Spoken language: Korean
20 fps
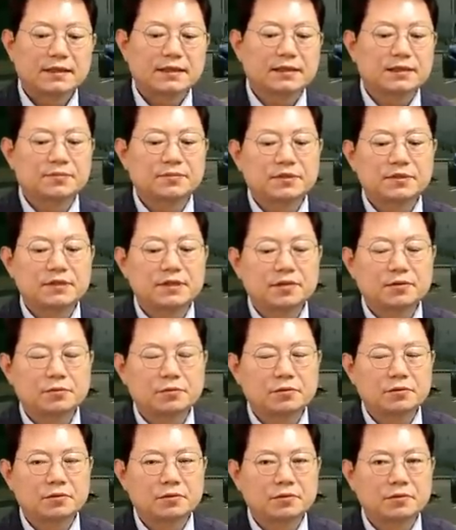아, 이번
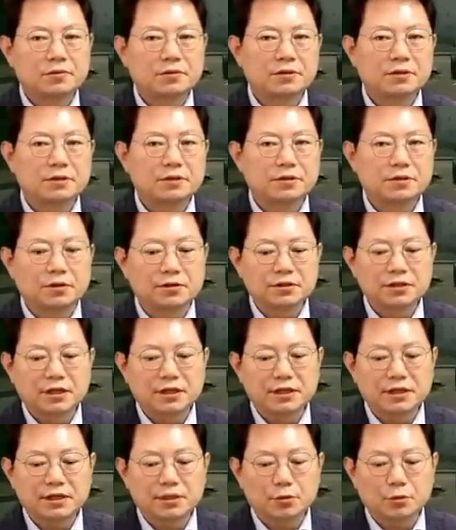사고는
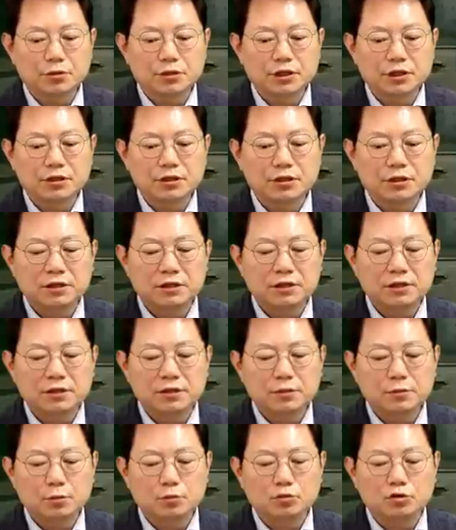경찰이 요
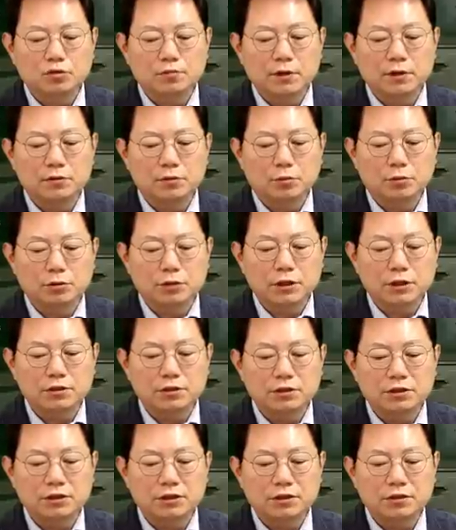차는 속도 위반으로 요
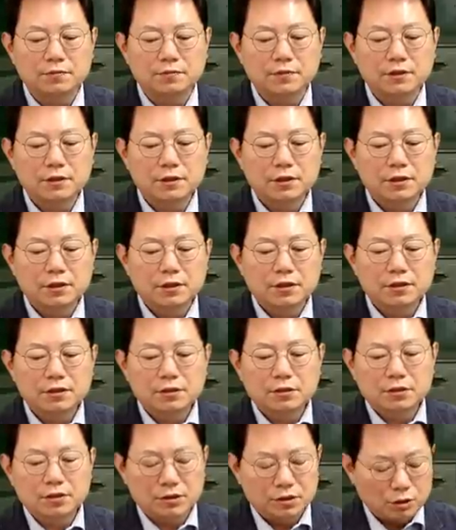차는
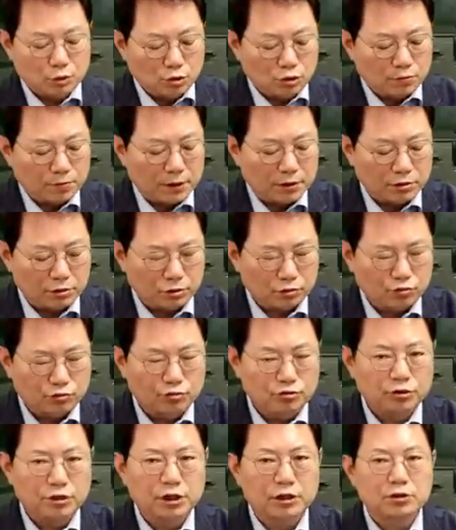신호 위반으로
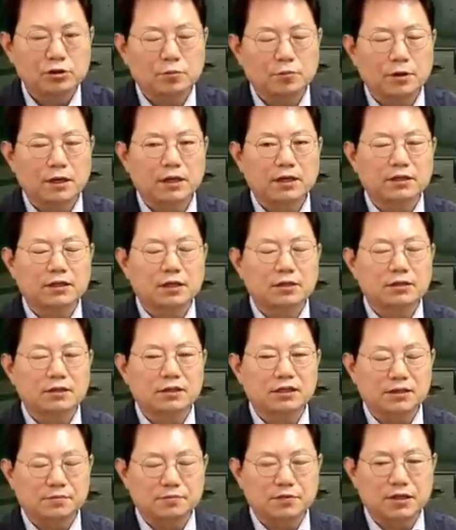둘 다
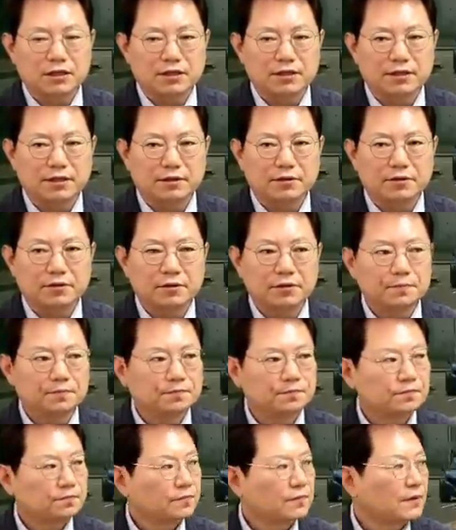처벌하겠다는
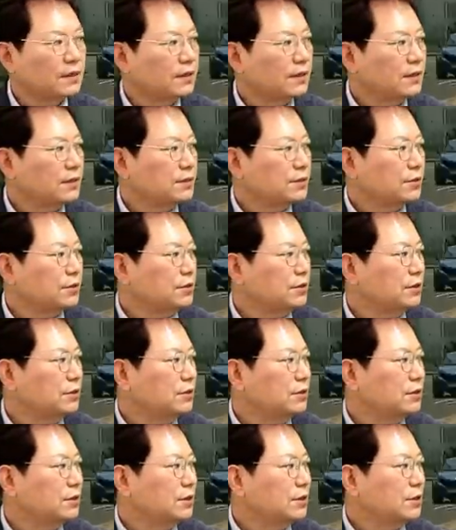입장인데요.
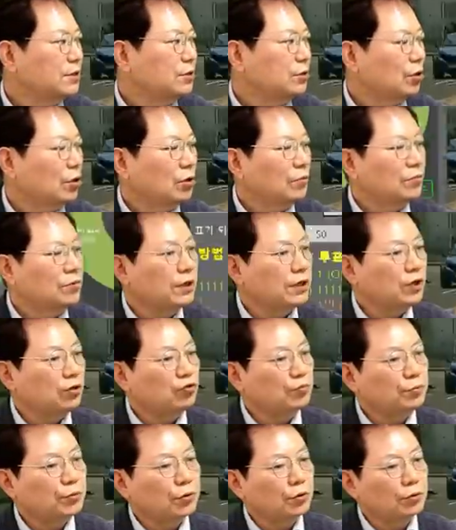저는 여러분들이 이
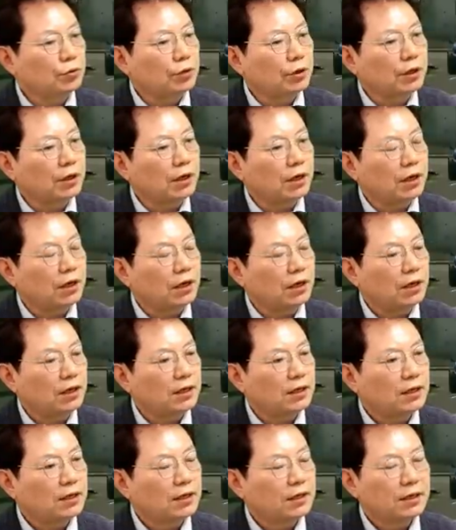투표 결과가
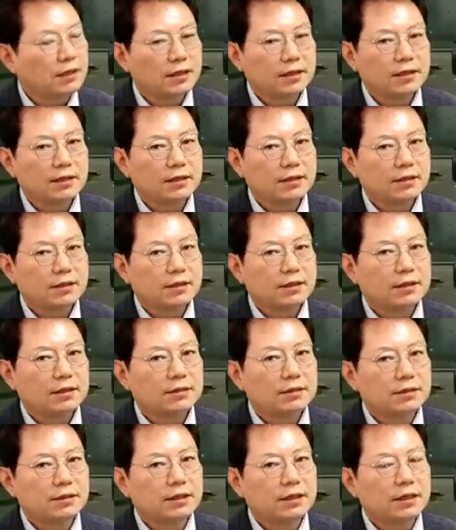
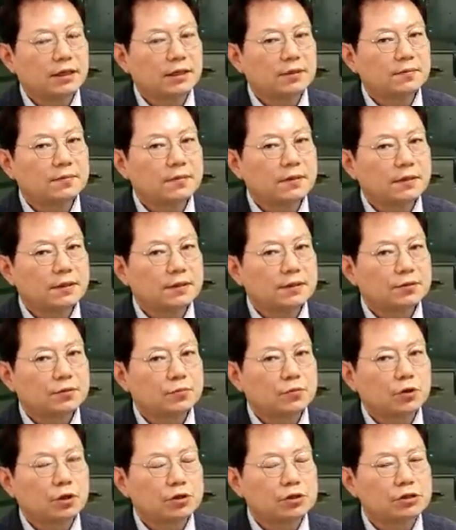이게
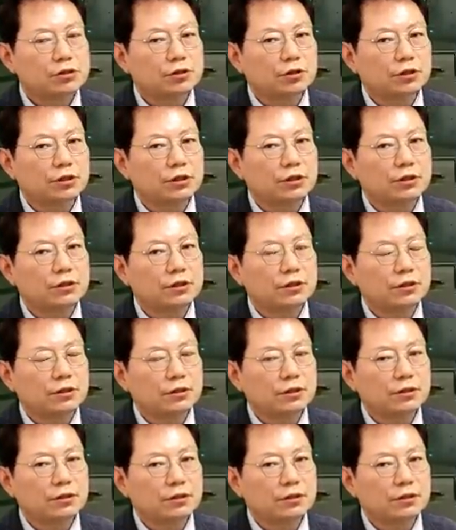좀 현실적인